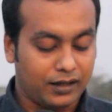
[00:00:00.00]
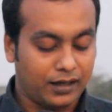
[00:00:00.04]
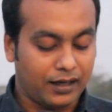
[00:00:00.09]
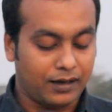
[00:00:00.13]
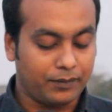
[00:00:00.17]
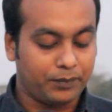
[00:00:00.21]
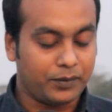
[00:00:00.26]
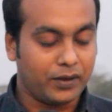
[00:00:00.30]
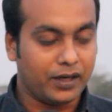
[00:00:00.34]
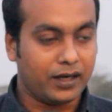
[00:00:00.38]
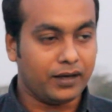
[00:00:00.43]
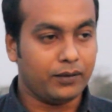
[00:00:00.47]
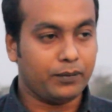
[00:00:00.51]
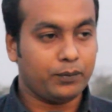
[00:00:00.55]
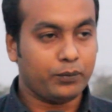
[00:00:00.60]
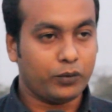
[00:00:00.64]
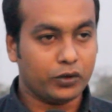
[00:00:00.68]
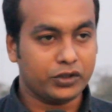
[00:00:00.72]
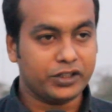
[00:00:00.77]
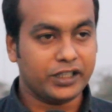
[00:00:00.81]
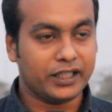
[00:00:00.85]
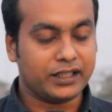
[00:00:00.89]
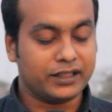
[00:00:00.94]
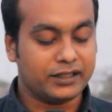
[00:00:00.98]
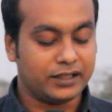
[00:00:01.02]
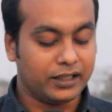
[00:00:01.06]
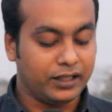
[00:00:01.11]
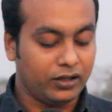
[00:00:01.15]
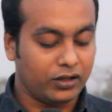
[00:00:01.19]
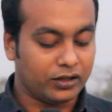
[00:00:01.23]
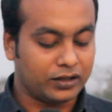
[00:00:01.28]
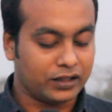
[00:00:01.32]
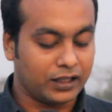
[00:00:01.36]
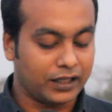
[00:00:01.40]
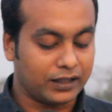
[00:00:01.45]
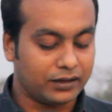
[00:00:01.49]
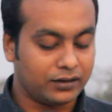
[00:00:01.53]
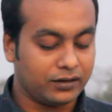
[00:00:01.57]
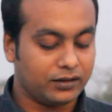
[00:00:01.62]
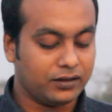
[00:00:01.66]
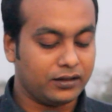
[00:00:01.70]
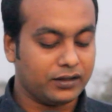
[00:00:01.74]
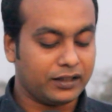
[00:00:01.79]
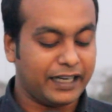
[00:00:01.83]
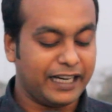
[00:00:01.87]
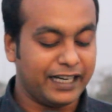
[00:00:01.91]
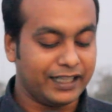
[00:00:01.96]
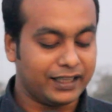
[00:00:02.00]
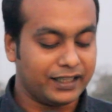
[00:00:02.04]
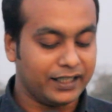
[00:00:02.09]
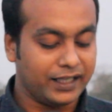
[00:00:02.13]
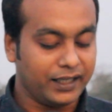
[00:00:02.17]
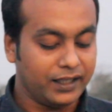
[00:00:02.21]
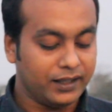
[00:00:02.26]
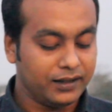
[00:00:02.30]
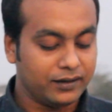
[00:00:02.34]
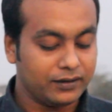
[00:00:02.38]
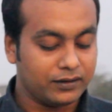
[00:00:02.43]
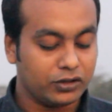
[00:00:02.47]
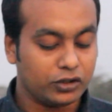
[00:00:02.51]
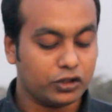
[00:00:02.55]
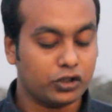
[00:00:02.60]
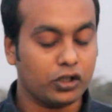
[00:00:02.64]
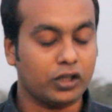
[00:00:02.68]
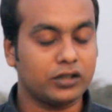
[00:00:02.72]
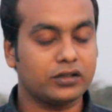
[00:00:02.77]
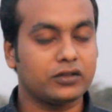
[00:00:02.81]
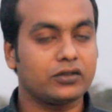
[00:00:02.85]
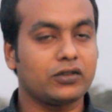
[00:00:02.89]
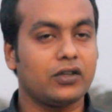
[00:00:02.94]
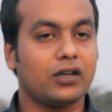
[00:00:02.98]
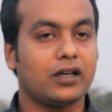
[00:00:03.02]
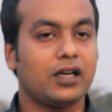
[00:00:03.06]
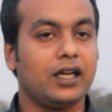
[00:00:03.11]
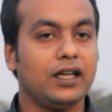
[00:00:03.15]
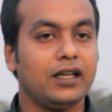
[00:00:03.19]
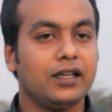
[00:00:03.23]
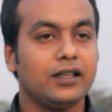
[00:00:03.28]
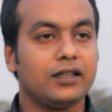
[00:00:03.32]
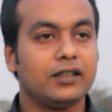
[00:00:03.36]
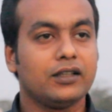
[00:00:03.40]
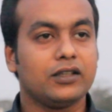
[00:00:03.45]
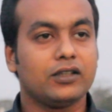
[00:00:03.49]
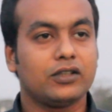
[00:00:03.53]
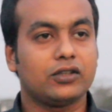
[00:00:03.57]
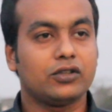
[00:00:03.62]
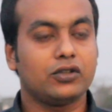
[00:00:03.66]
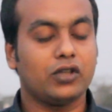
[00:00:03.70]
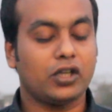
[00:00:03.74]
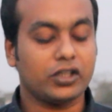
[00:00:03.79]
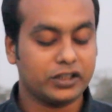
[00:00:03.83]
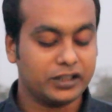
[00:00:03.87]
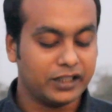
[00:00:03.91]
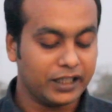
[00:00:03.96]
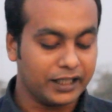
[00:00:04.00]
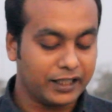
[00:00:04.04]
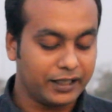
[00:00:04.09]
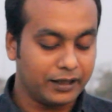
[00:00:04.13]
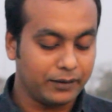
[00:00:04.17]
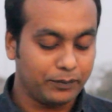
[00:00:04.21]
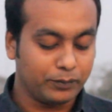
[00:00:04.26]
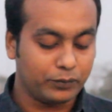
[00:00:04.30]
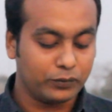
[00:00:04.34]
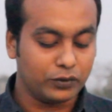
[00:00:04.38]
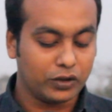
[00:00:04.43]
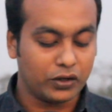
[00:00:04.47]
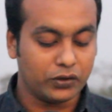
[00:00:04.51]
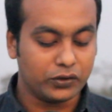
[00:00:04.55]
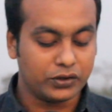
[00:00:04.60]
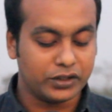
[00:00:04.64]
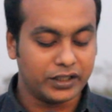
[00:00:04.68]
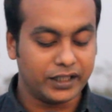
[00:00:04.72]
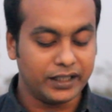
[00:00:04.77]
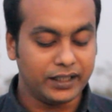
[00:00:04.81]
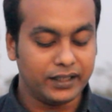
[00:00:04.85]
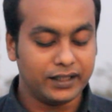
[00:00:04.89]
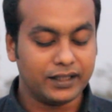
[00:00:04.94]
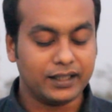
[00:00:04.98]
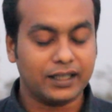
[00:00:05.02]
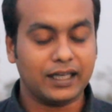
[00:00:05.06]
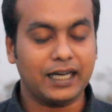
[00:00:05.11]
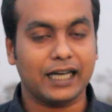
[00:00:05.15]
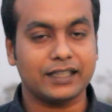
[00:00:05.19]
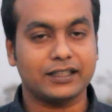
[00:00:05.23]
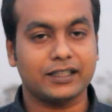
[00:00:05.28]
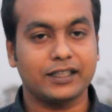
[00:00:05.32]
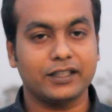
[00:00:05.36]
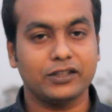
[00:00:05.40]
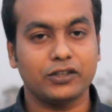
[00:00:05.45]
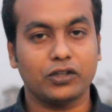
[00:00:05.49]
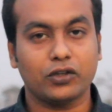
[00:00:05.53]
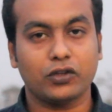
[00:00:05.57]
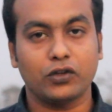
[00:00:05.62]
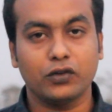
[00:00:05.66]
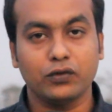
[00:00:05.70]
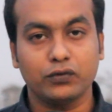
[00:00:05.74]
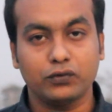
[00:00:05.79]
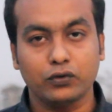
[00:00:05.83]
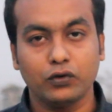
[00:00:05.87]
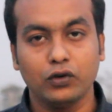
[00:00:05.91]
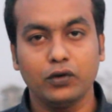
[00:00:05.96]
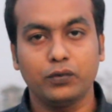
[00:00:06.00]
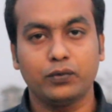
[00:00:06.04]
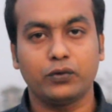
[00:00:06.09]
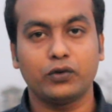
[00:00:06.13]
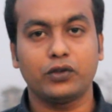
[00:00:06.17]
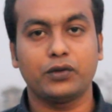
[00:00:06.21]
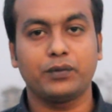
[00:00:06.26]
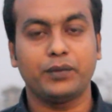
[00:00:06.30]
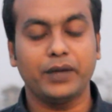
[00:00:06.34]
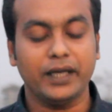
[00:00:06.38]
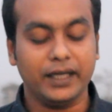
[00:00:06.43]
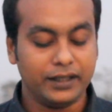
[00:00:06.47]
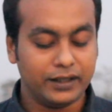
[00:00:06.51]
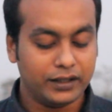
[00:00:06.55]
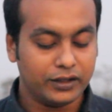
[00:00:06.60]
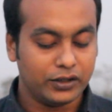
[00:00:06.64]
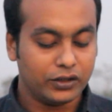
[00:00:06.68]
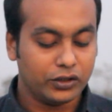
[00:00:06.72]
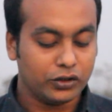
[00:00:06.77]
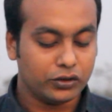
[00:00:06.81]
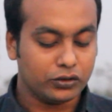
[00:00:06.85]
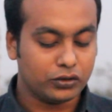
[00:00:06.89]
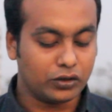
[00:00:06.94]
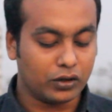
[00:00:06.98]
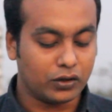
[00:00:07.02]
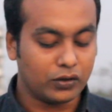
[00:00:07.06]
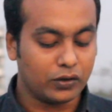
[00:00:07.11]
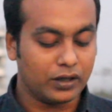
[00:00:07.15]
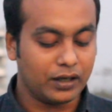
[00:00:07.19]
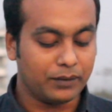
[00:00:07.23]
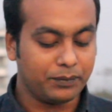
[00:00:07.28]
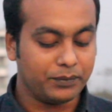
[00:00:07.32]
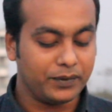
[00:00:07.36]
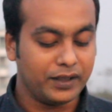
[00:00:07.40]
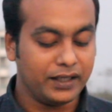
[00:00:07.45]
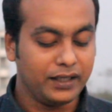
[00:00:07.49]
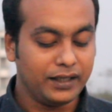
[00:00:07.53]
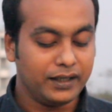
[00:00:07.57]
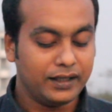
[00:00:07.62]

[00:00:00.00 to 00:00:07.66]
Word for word: আপনার প্রজেক্টে অর্থাৎ খেতে শতকরা দশ থেকে পনেরোটি গাছে যখন ফুল ফুটবে তখন আপনি